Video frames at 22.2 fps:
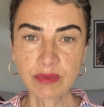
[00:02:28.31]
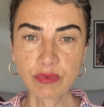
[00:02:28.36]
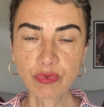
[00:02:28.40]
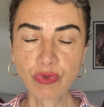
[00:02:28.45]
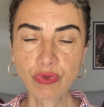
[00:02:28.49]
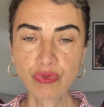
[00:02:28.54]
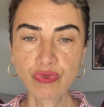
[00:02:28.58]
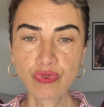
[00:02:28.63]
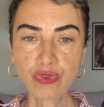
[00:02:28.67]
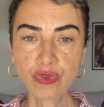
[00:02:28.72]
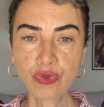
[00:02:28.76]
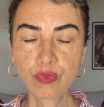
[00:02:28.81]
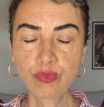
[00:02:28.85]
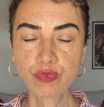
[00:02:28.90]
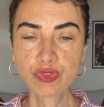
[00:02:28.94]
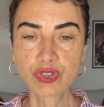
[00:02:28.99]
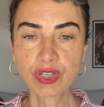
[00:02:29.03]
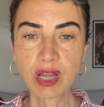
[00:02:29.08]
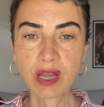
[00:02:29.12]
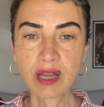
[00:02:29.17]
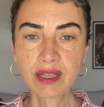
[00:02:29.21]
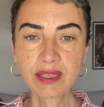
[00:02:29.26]
bulunduğumuz
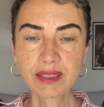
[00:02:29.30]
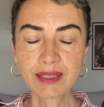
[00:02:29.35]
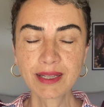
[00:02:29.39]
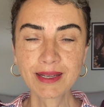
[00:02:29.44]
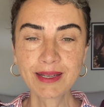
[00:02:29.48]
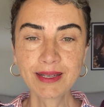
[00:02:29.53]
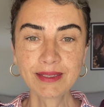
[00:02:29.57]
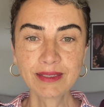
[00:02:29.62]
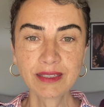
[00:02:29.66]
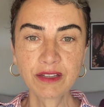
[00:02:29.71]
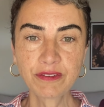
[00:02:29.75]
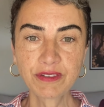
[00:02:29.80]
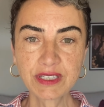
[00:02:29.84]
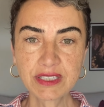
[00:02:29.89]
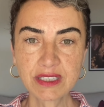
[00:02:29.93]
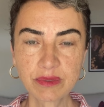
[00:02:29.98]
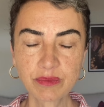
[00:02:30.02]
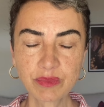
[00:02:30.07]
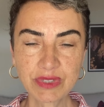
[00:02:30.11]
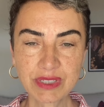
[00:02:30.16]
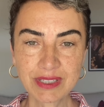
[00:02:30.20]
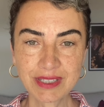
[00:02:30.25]
anda
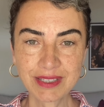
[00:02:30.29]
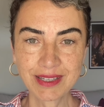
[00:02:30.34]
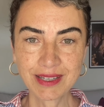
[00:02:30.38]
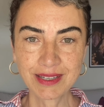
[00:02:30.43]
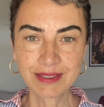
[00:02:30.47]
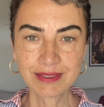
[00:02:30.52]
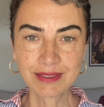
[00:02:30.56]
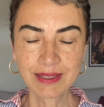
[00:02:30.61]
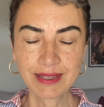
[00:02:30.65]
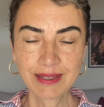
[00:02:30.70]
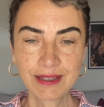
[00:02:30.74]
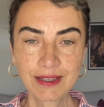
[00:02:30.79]
nefesimizden,